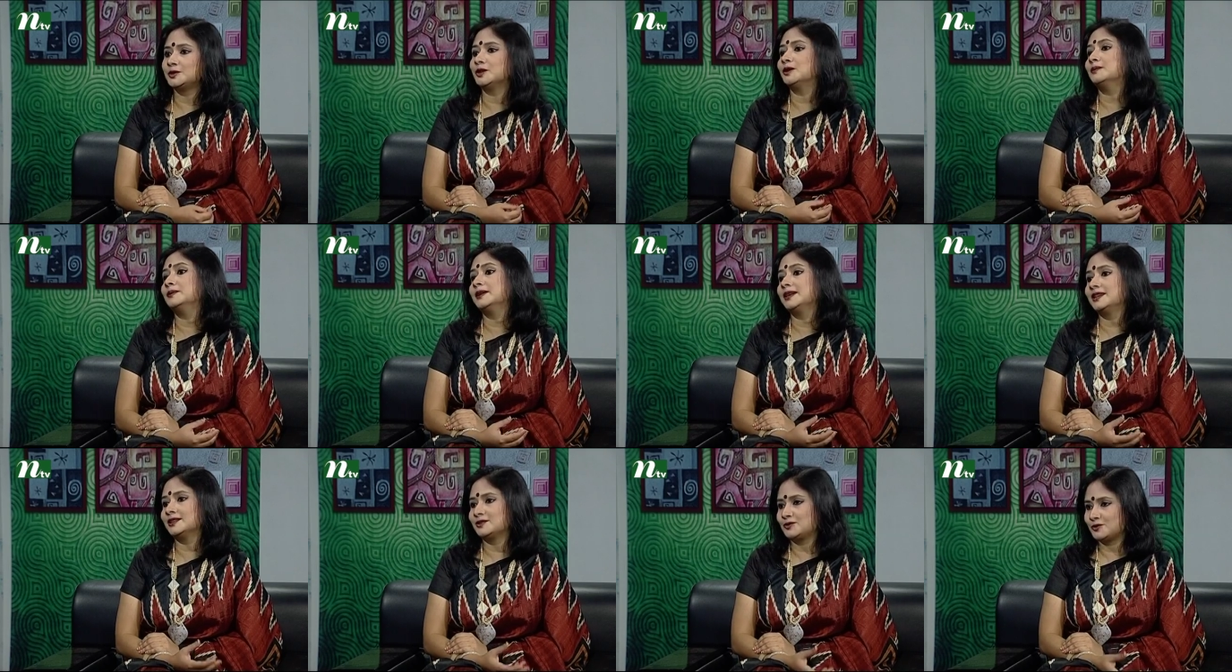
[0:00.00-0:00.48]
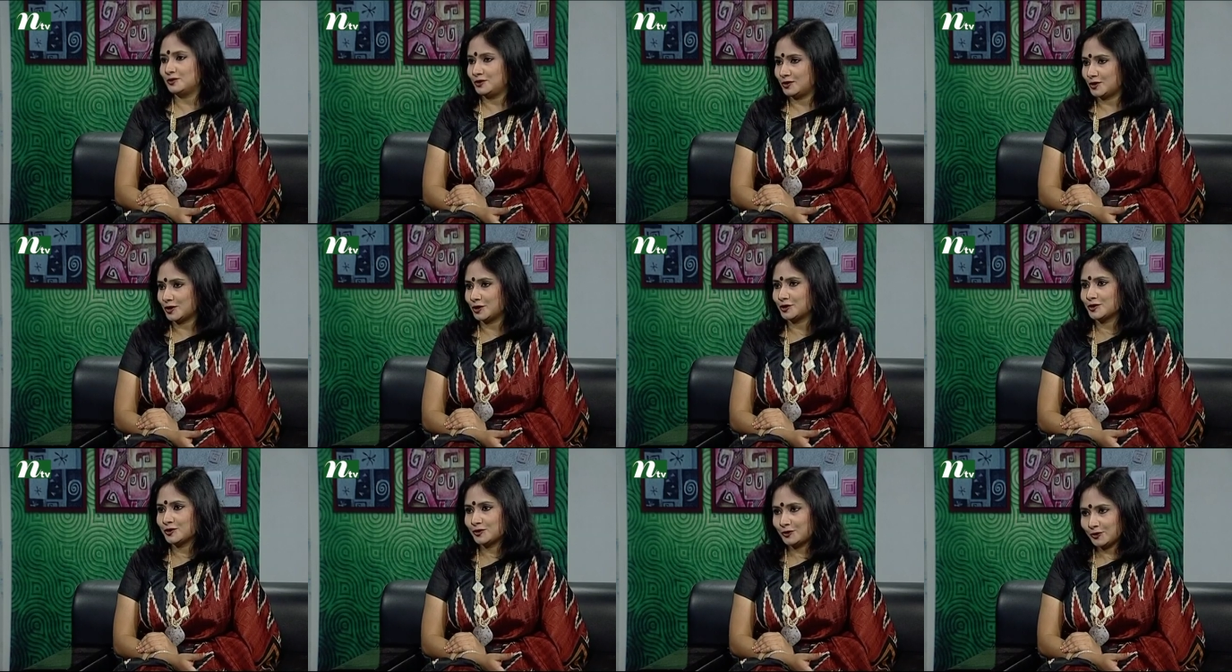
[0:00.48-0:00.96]
সবাইকে যদি
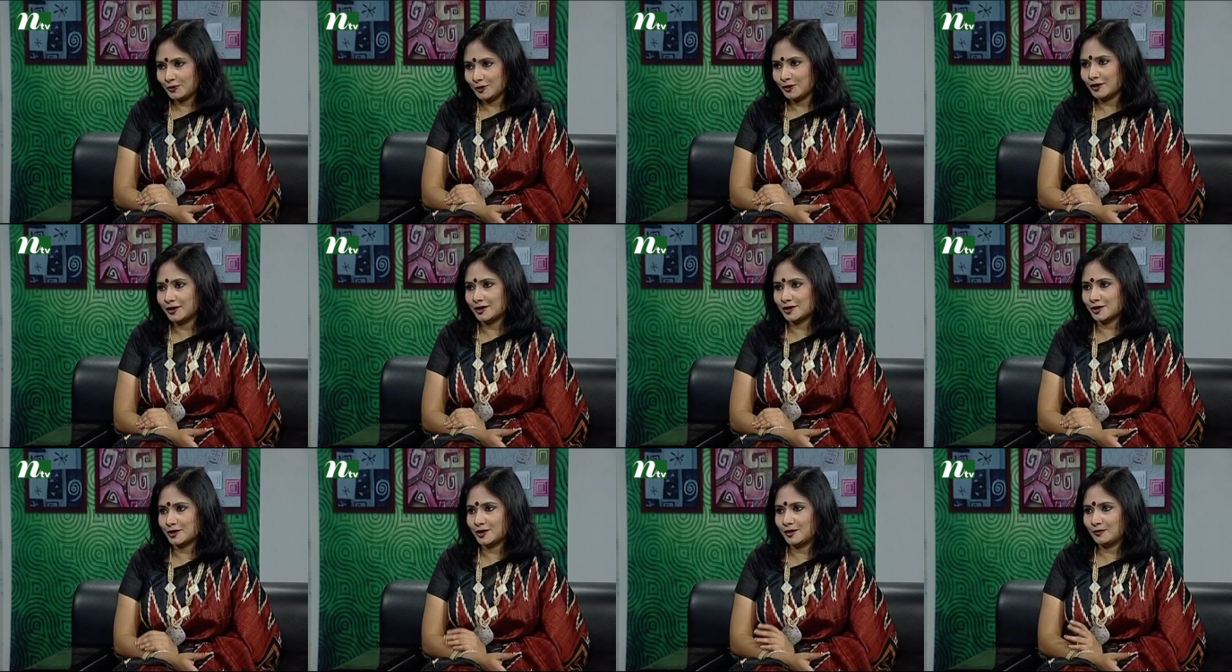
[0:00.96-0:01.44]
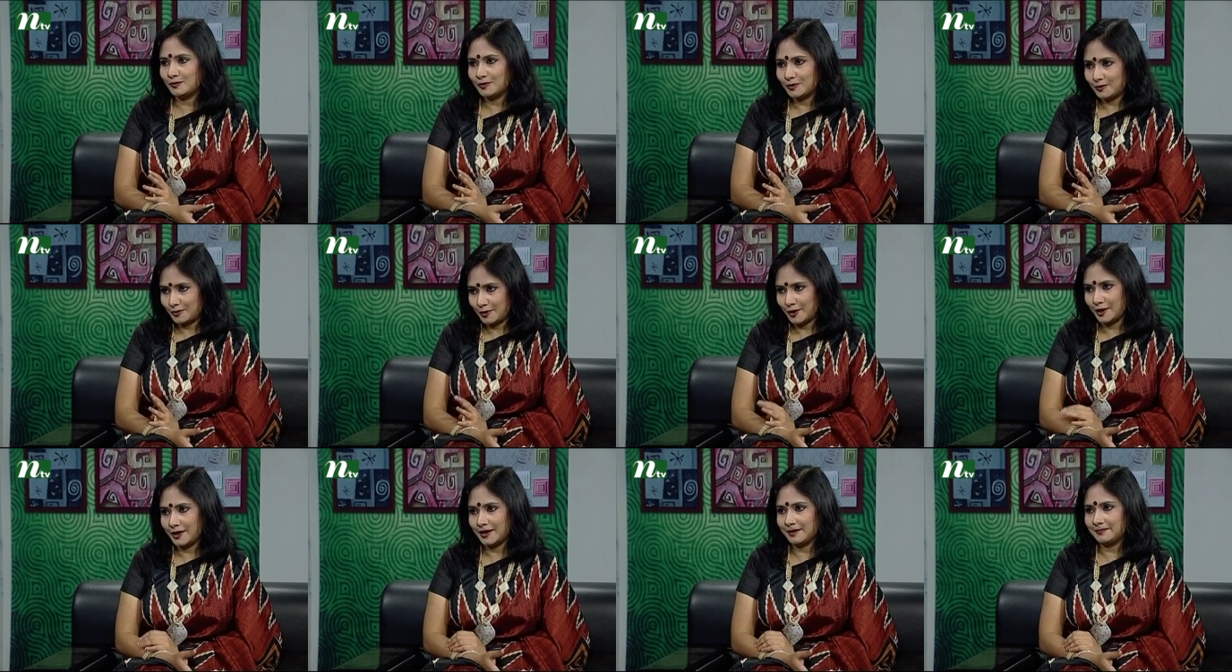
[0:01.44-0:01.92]
সচেতন করা
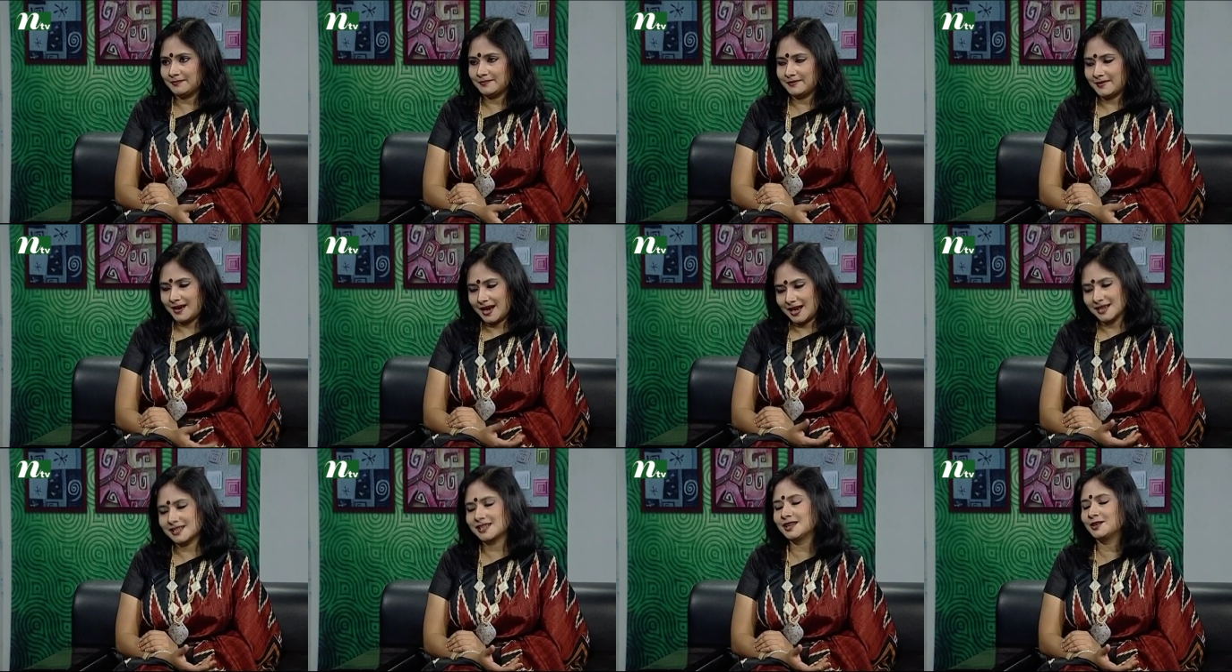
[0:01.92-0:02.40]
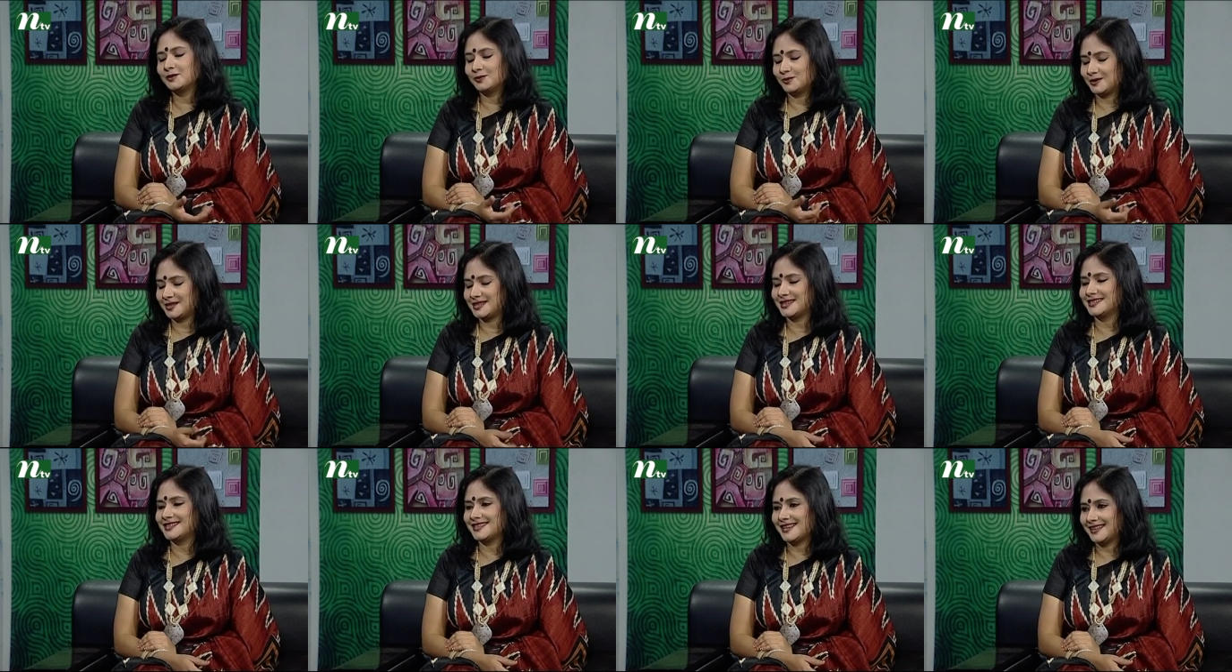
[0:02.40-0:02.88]
সম্ভব হয় আশা
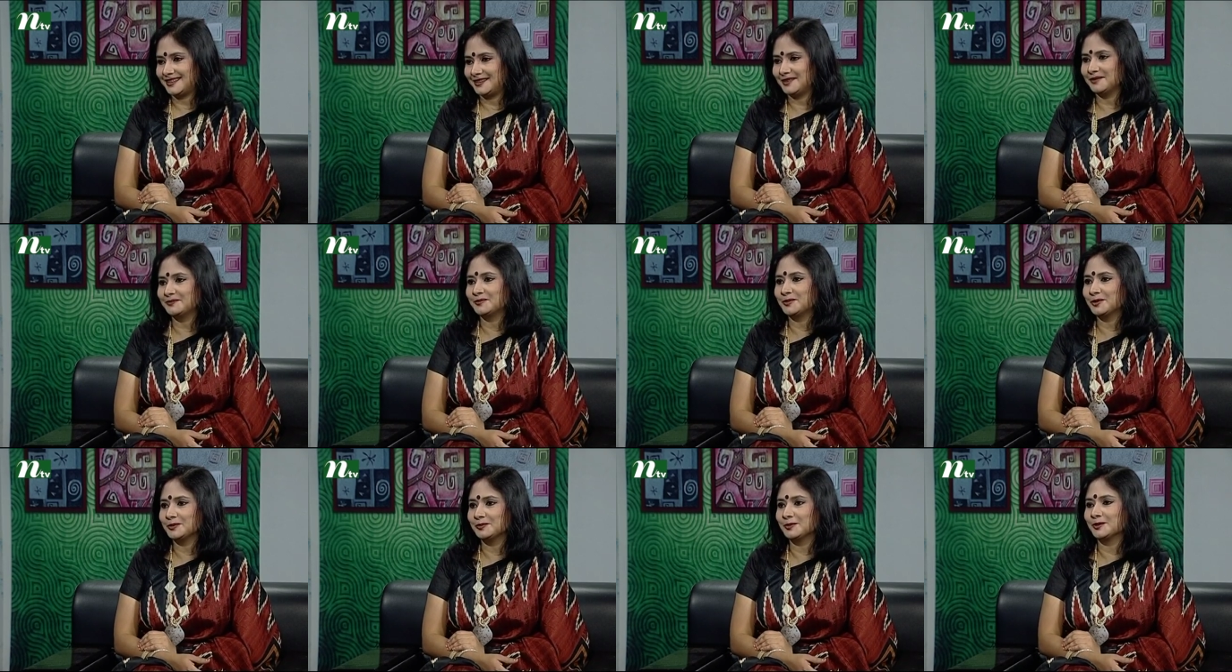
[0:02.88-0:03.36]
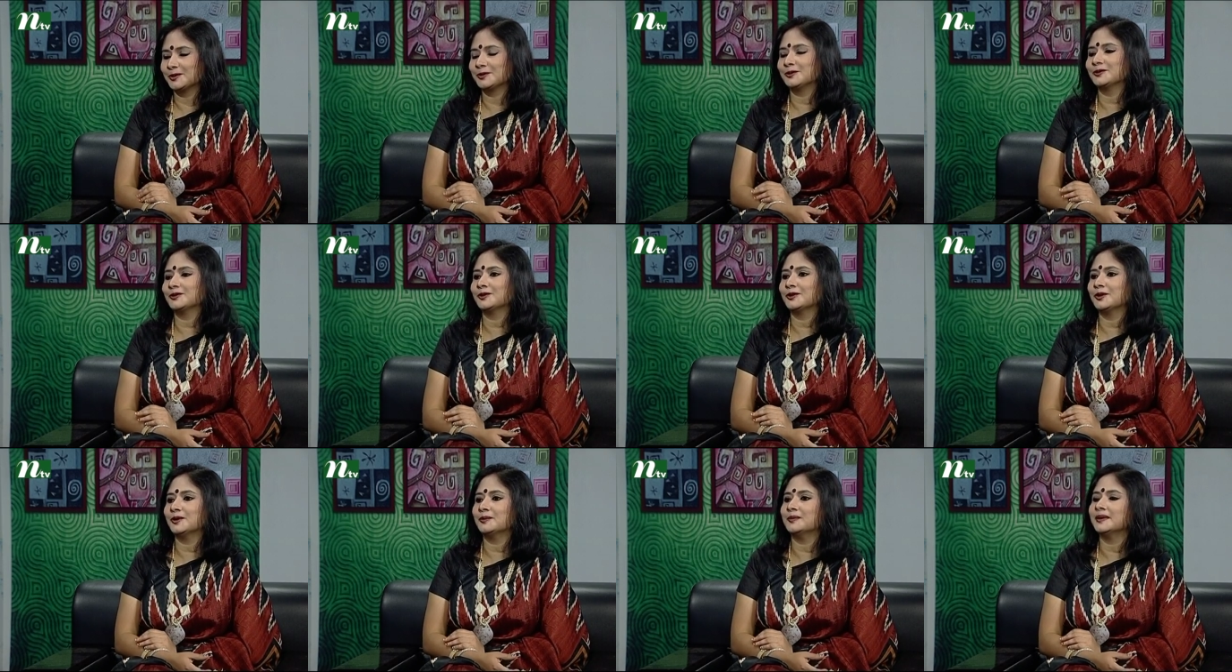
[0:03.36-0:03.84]
করছি যে একদিন
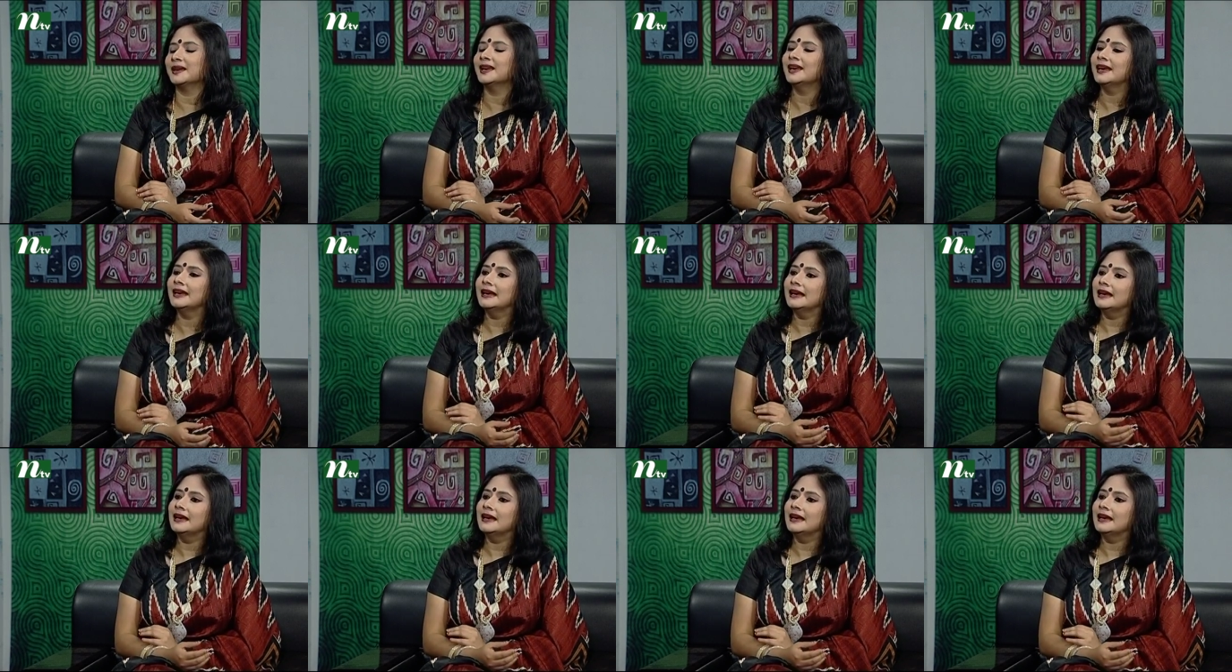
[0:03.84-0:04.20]
পরিবর্তন হবে